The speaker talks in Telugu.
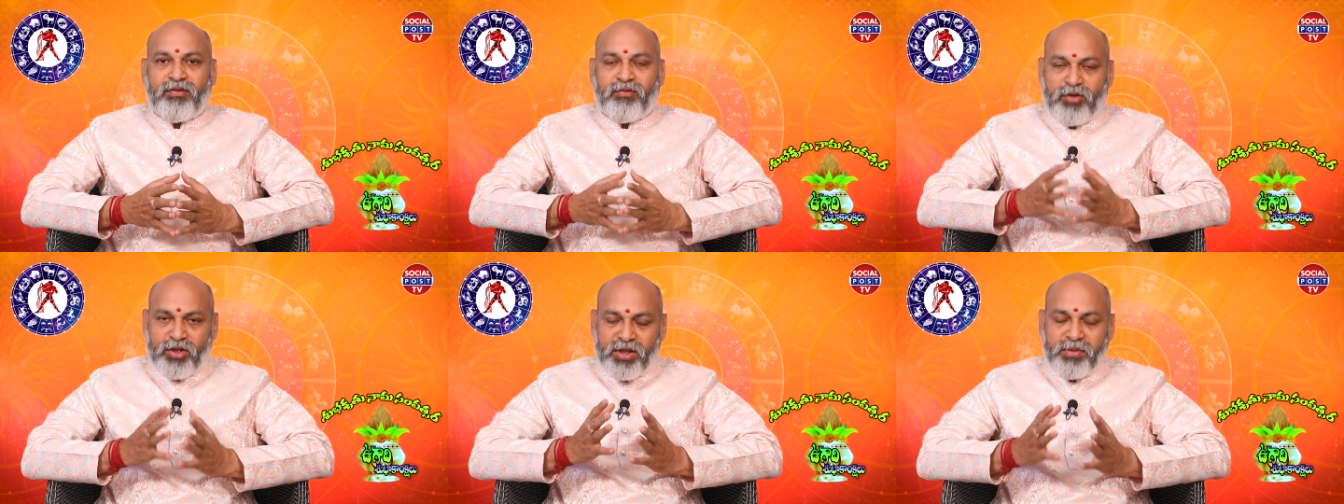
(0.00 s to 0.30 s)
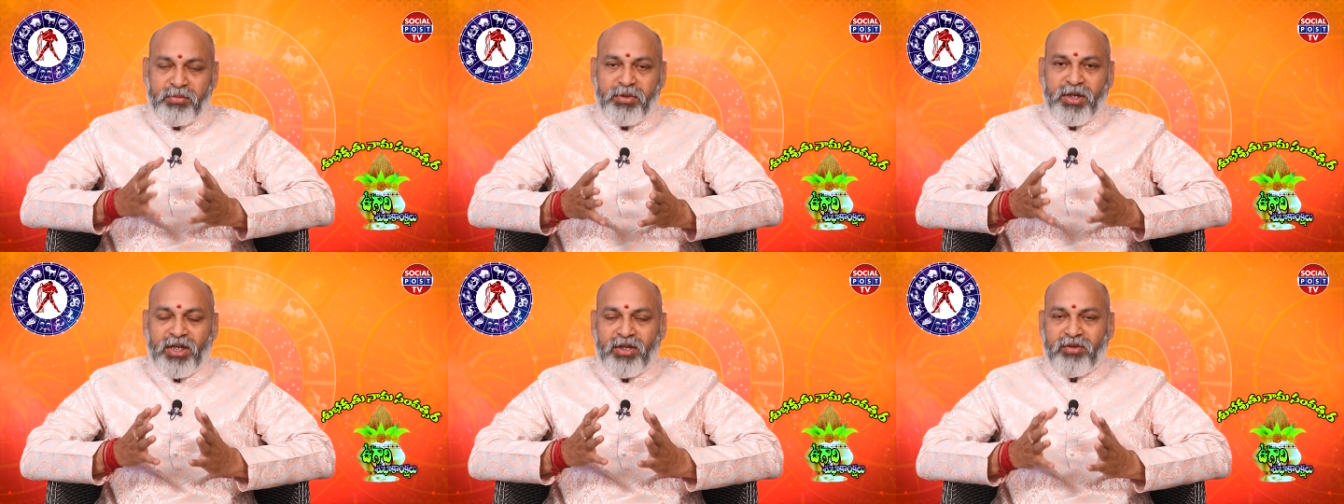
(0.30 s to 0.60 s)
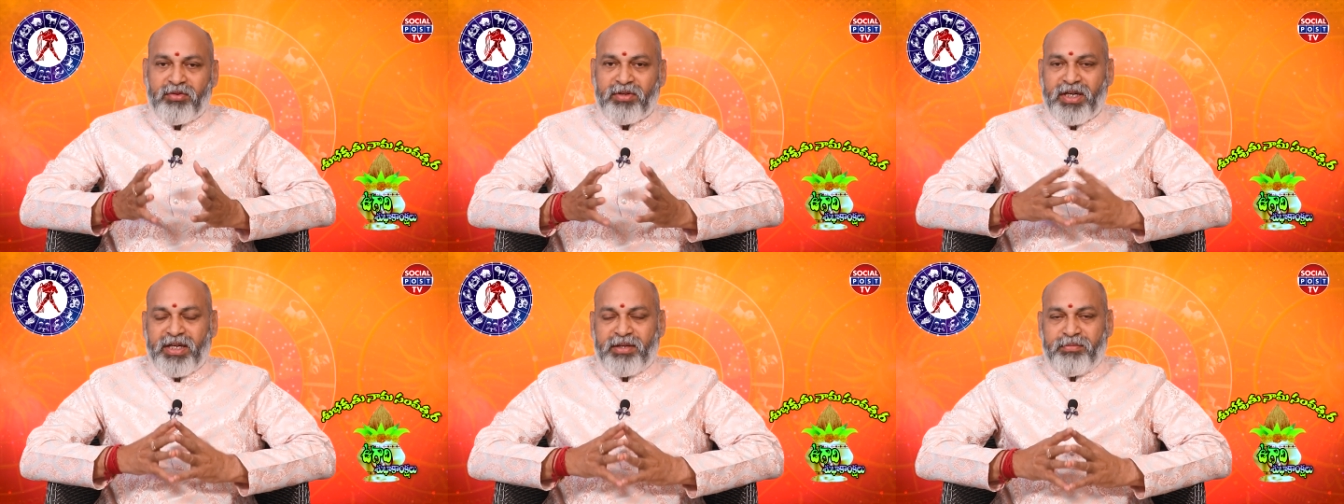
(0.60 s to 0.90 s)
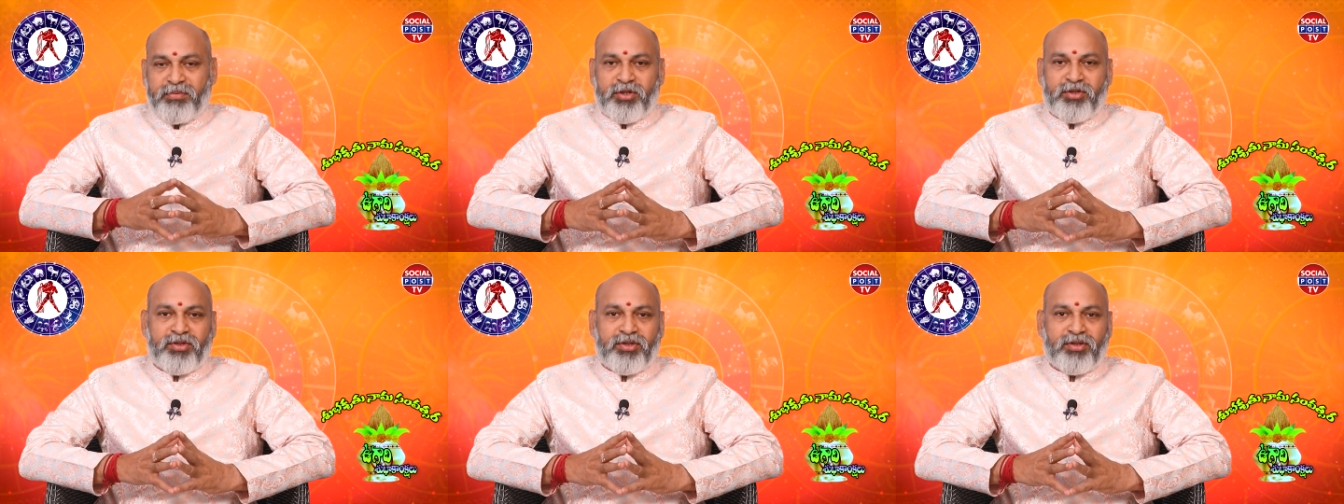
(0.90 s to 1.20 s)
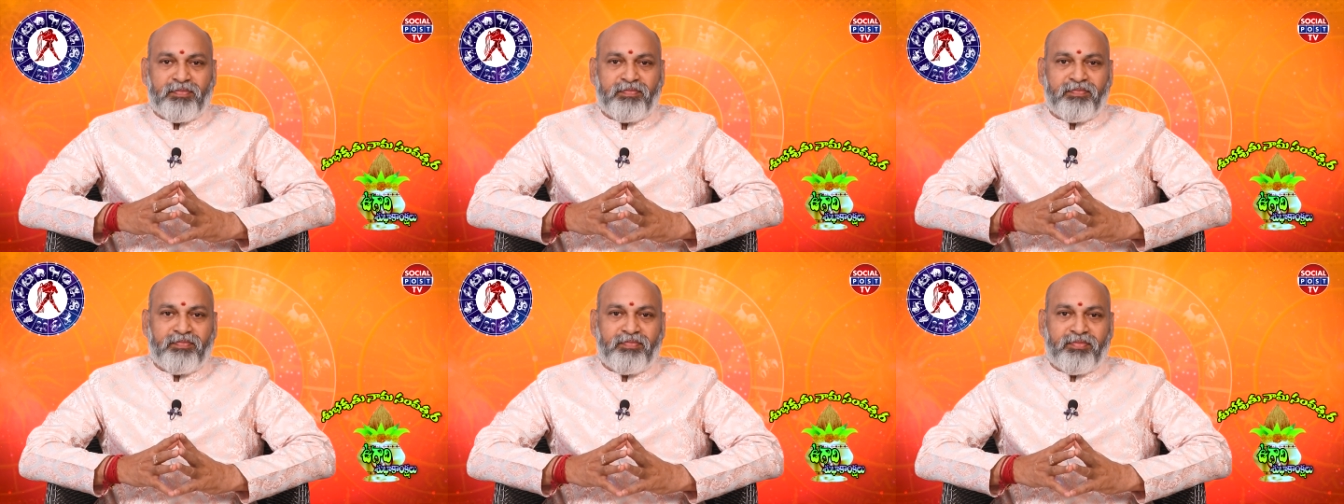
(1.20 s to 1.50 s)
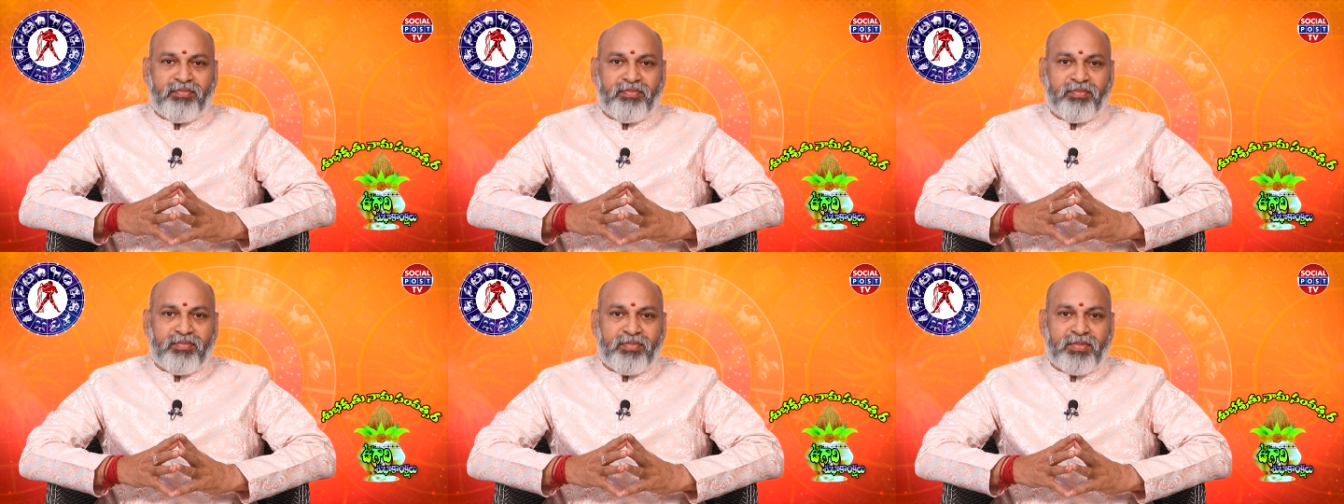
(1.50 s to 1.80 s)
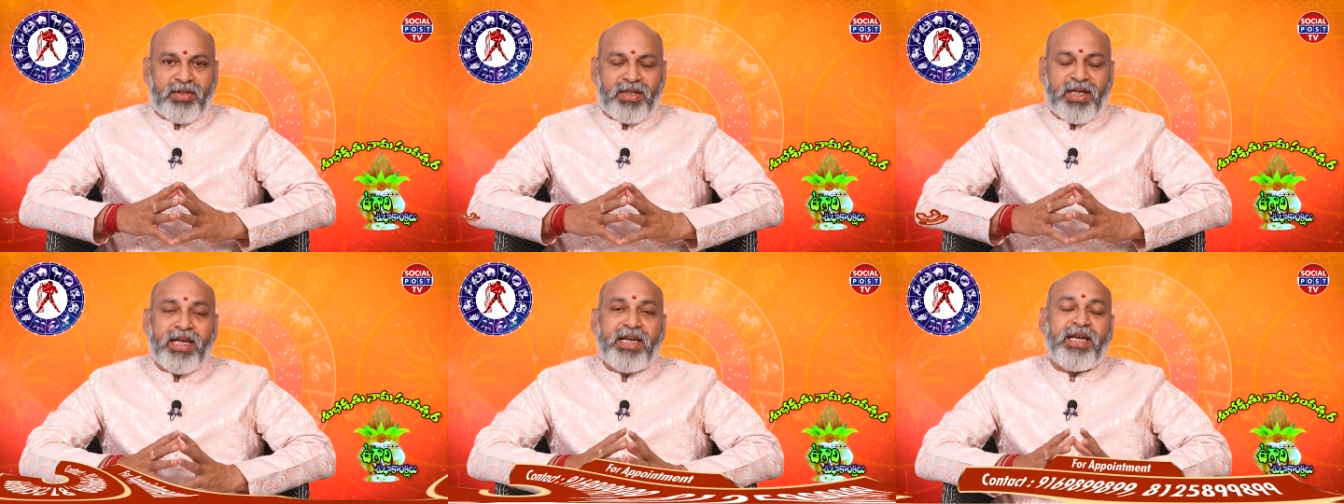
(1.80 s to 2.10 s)
వృషభంలో ఉన్నాయి ప్రస్తుతం
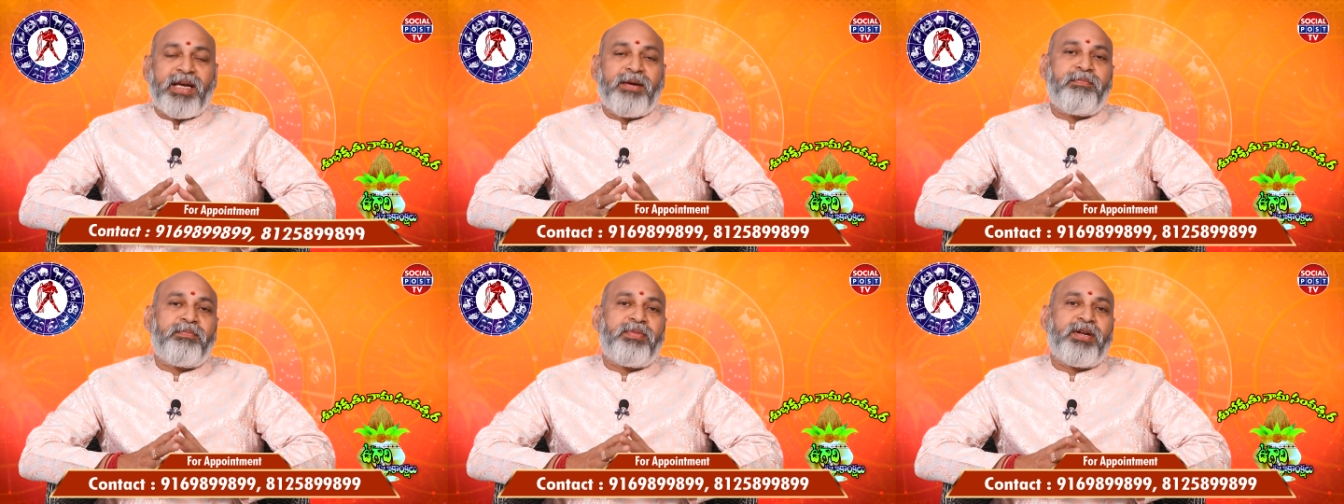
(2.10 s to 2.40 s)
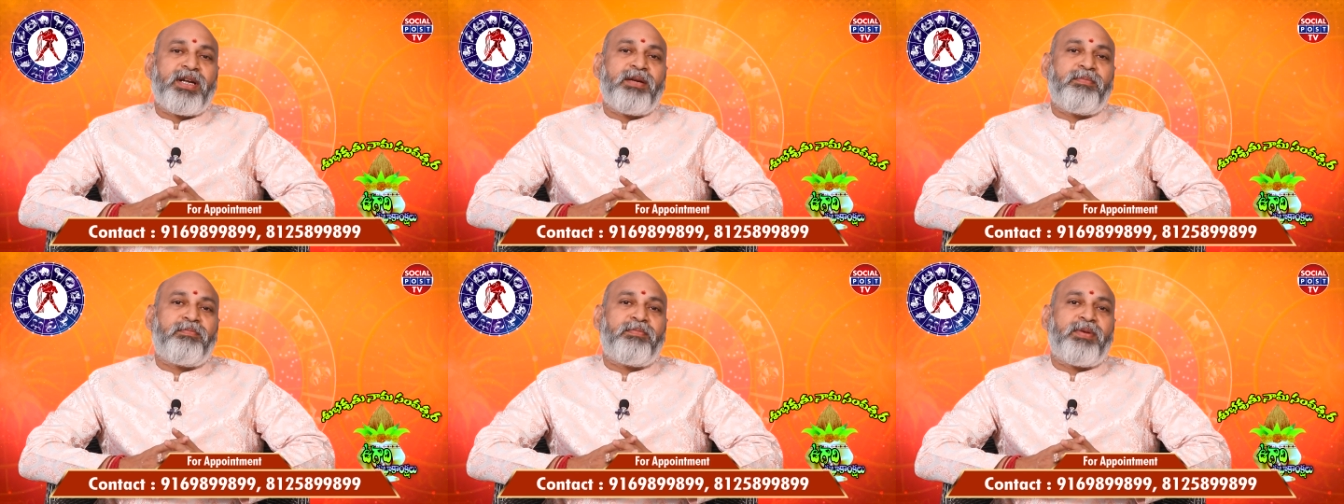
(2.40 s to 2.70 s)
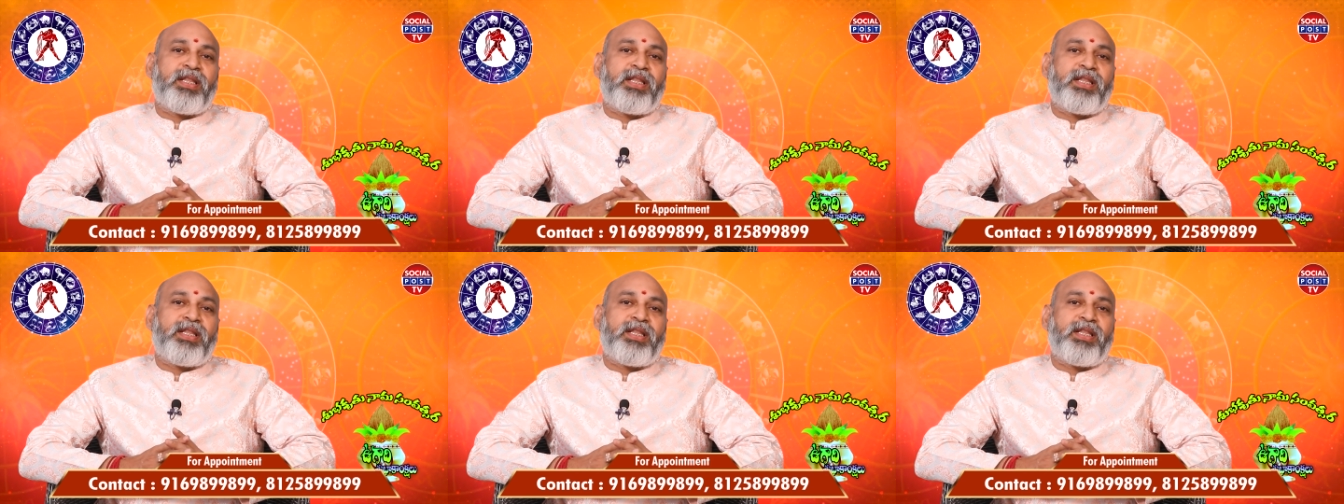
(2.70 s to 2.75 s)
కానీ ఏప్రిల్